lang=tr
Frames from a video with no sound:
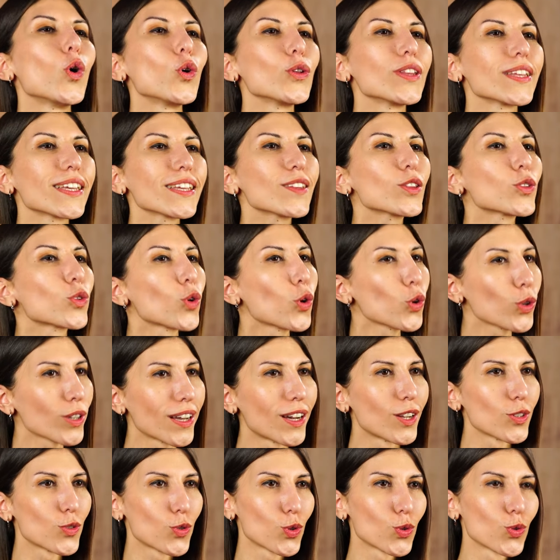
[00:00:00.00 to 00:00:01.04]
Örneğin
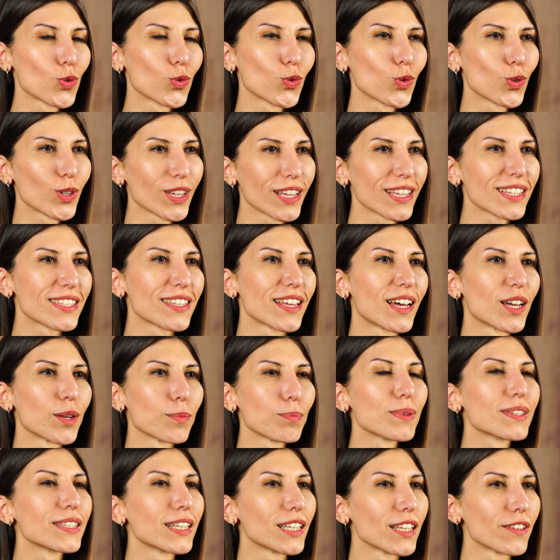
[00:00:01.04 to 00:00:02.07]
4K çözünürlüğe
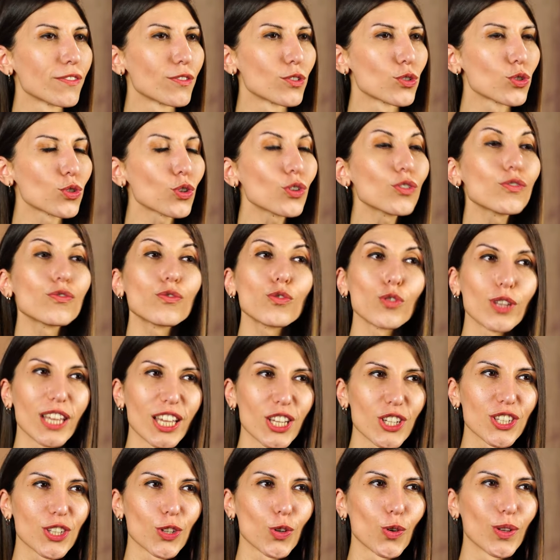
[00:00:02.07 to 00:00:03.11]
sahip bir televizyon Full
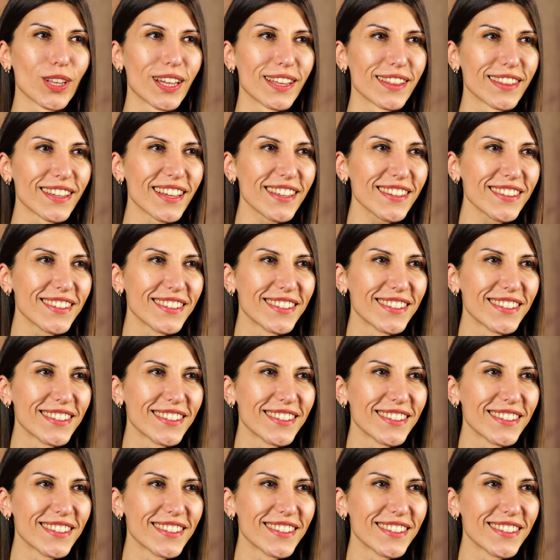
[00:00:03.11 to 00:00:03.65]
HD olandan,